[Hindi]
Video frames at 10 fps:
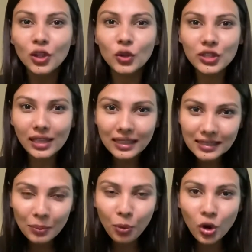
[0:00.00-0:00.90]
तो जल्दी
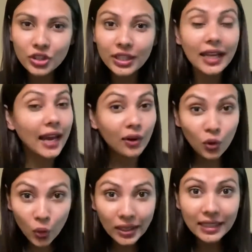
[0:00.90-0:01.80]
से पहुंचिए
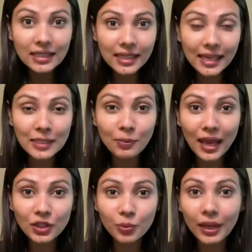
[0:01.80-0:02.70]
एनरोल कीजिए इस
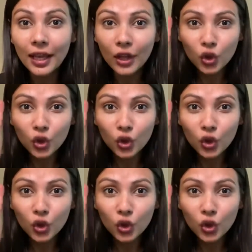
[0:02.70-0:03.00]
बैच में